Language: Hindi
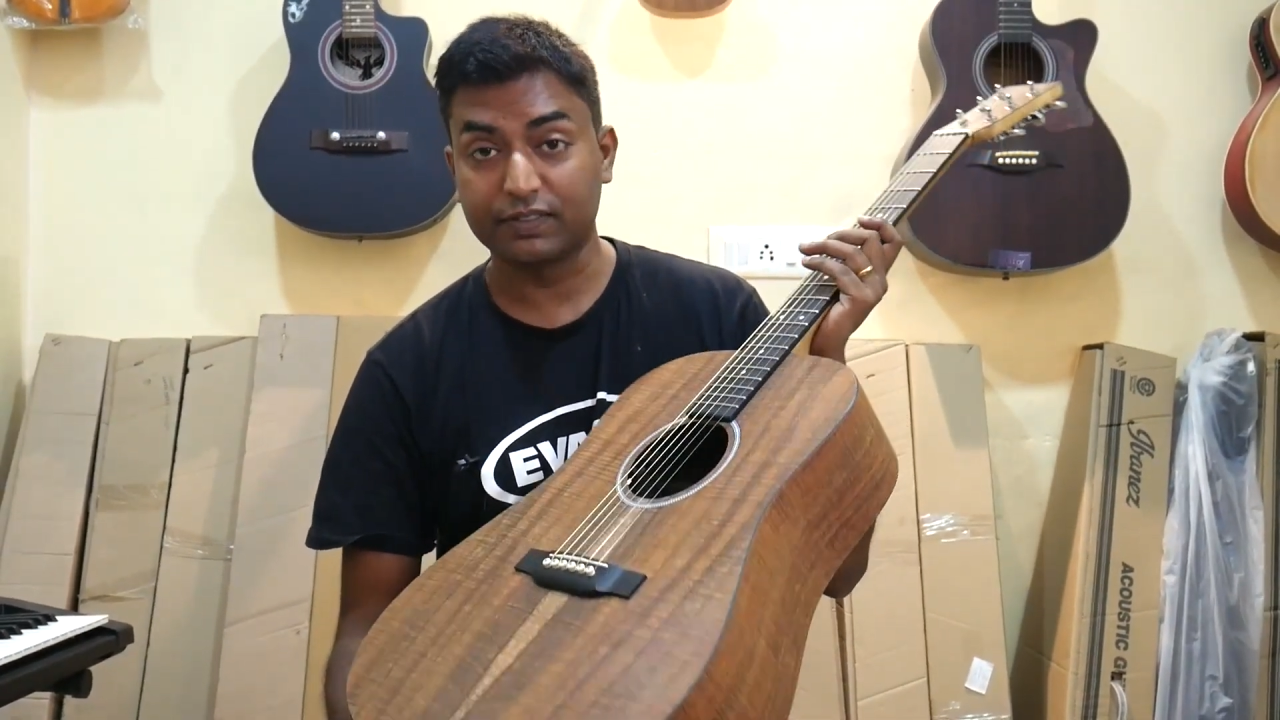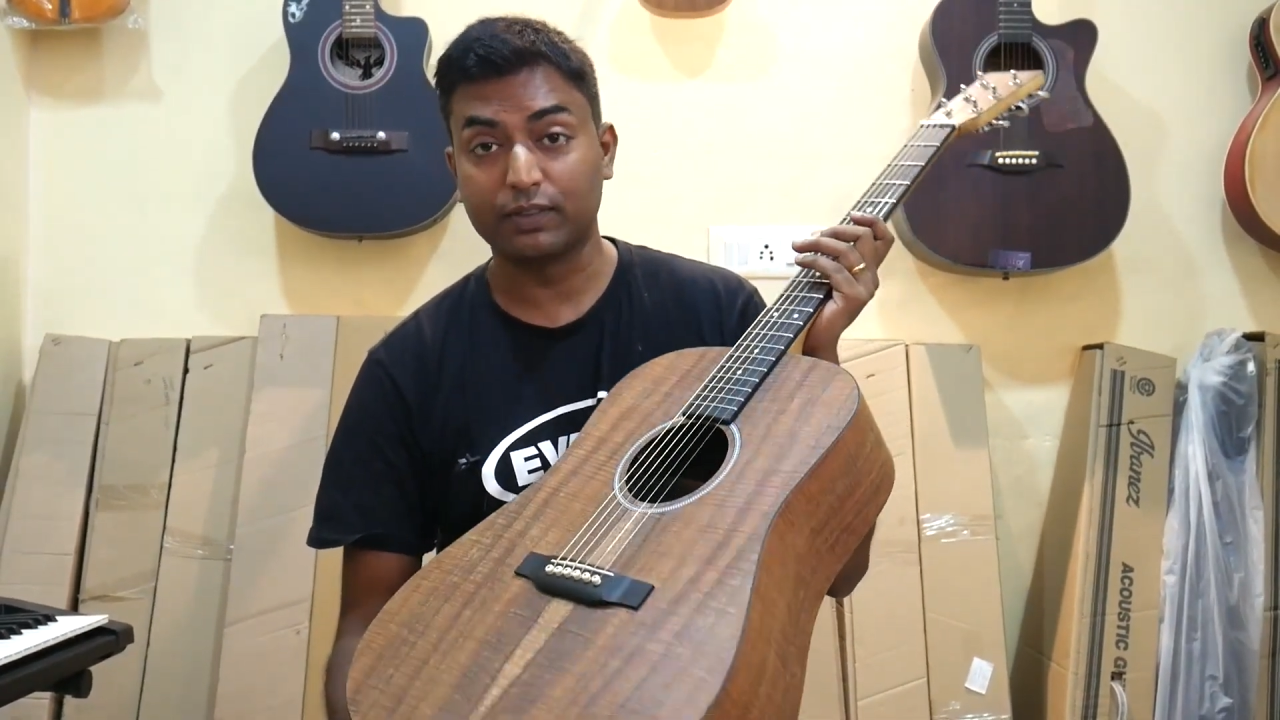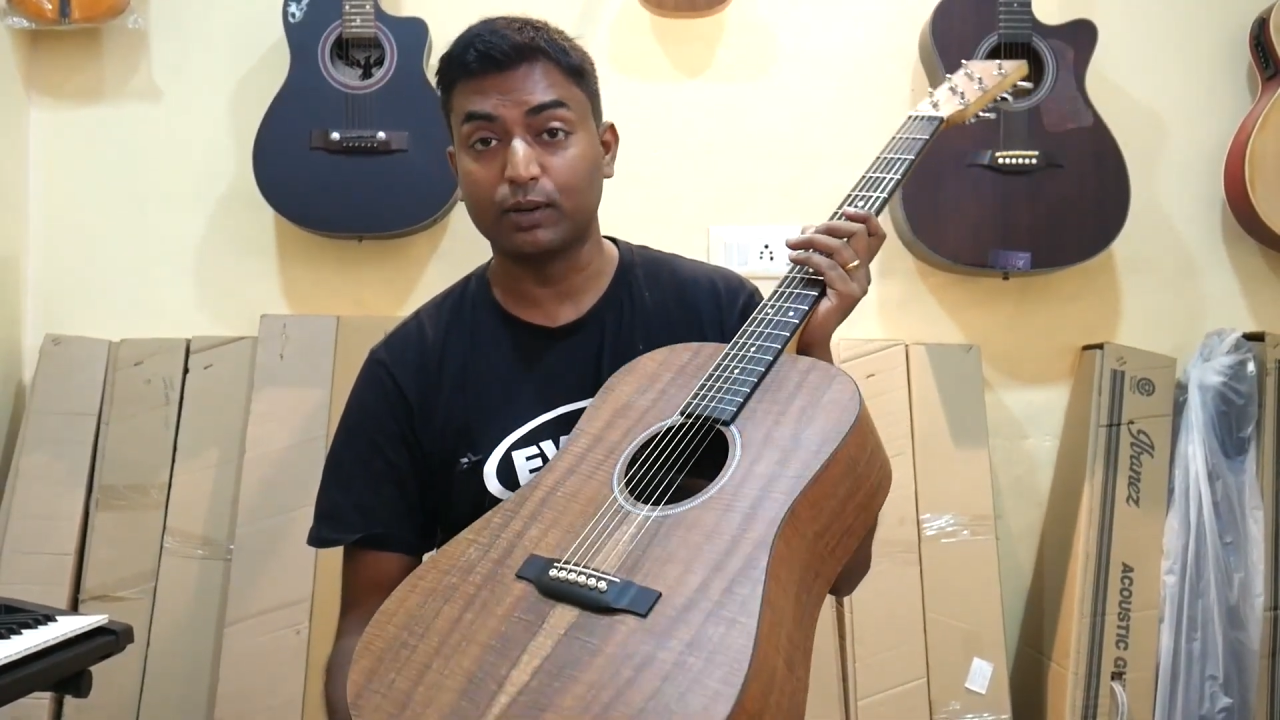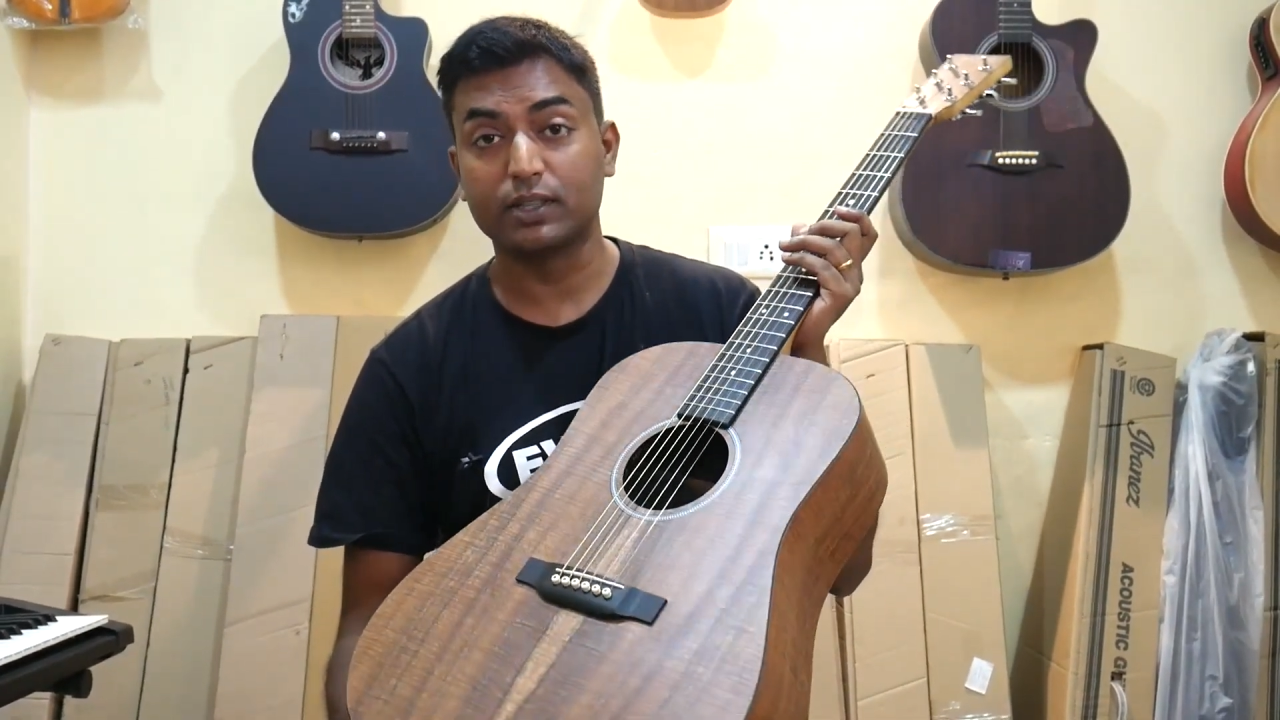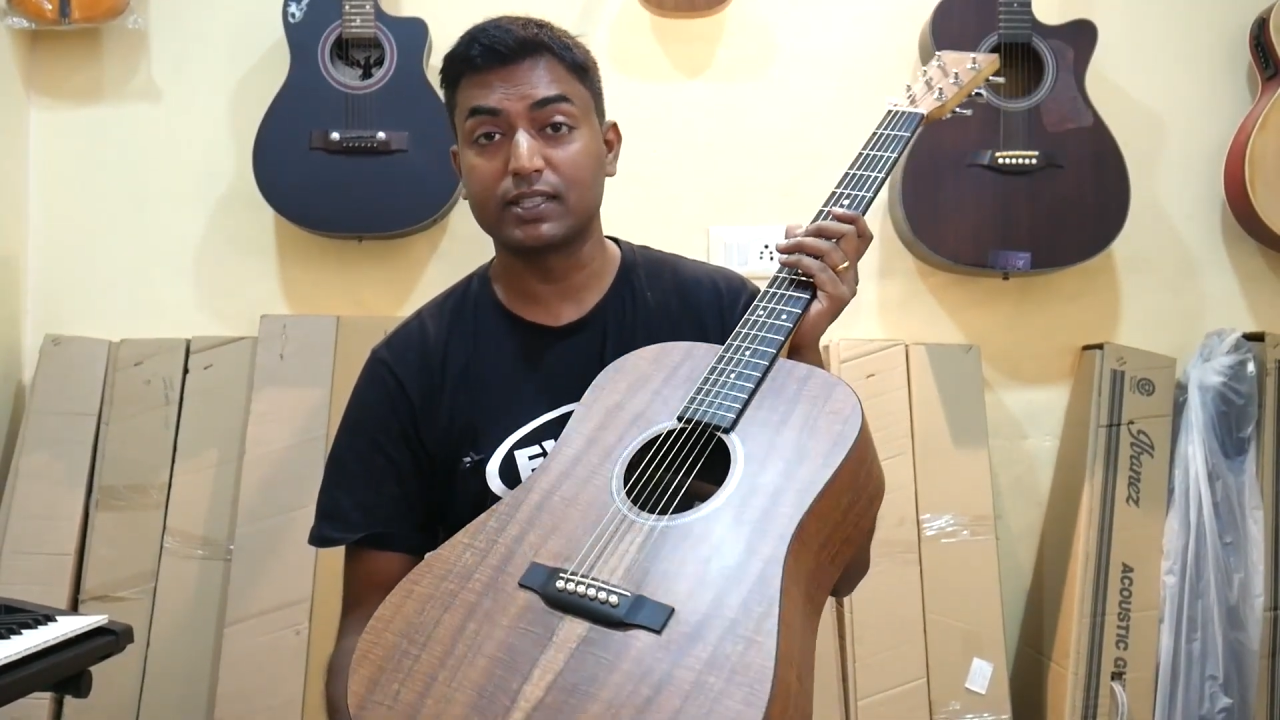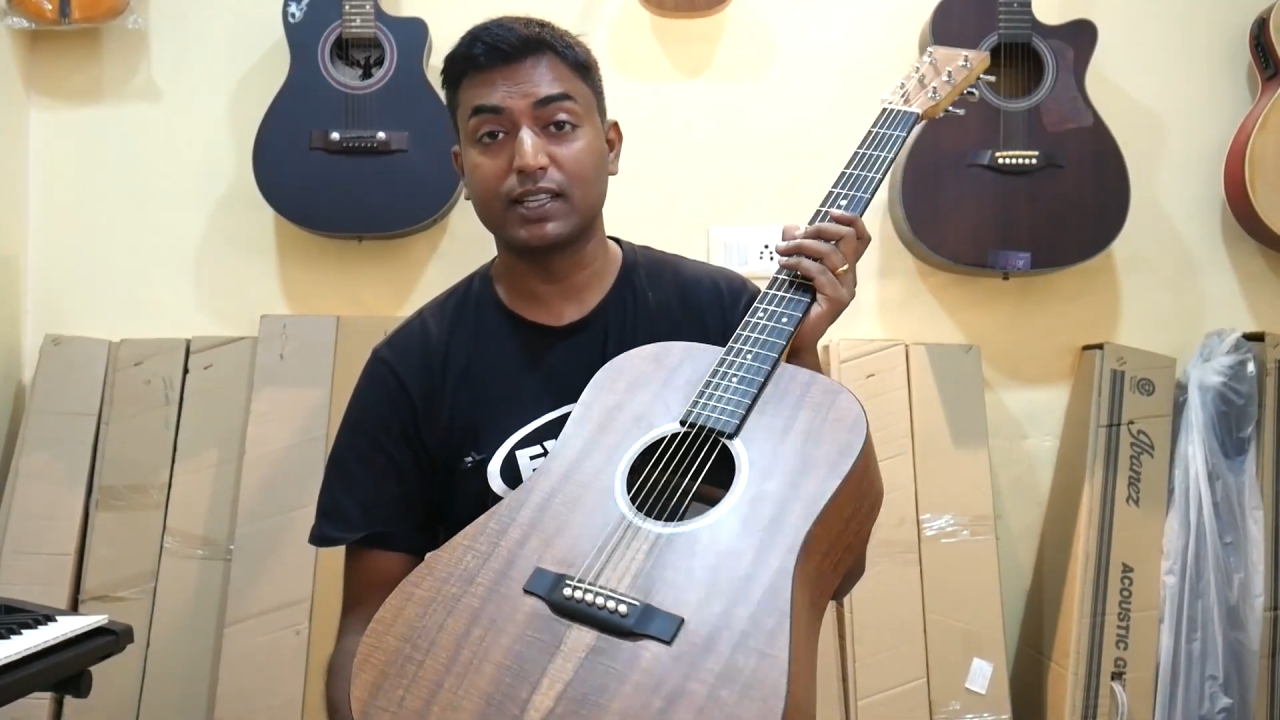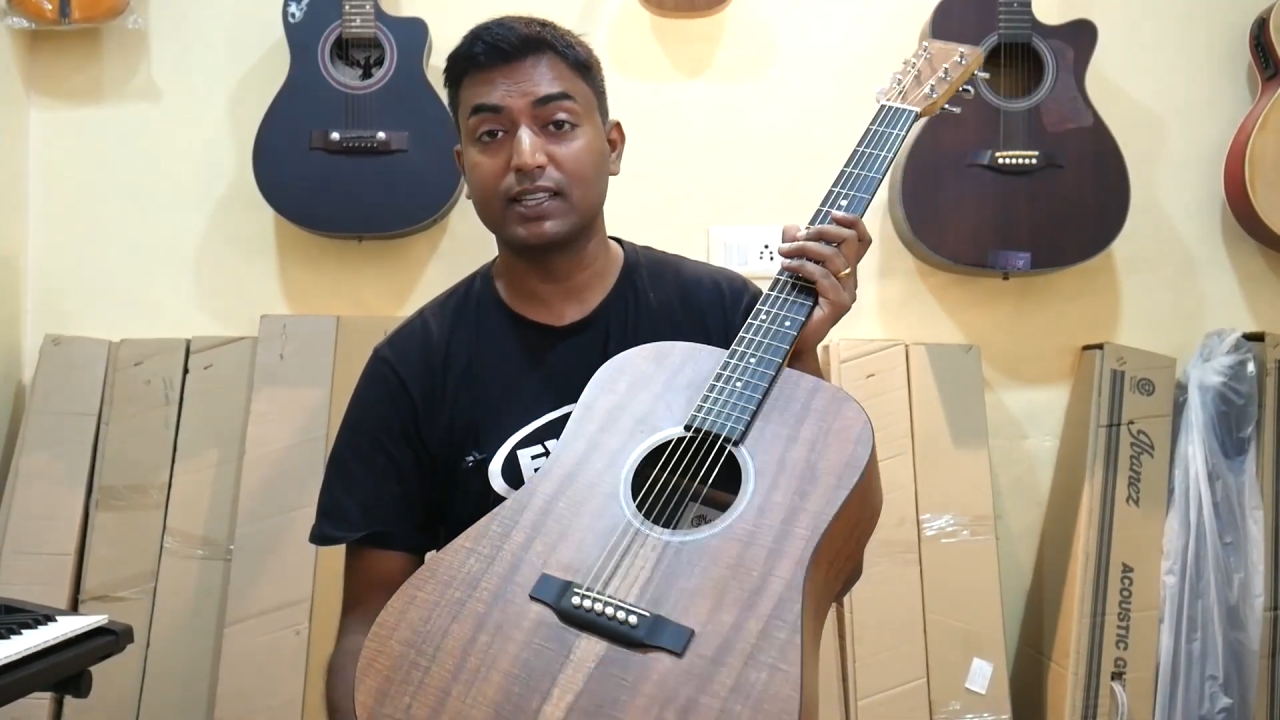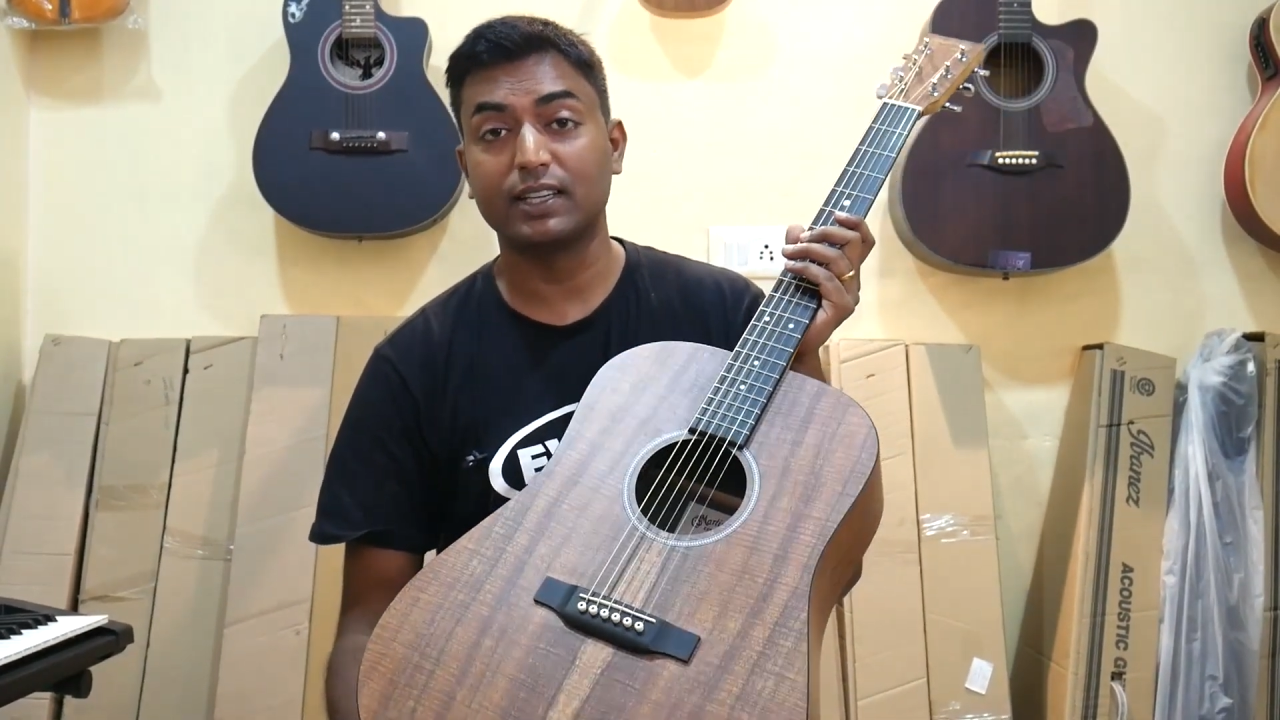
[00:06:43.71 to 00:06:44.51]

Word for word: फ्लॉज नहीं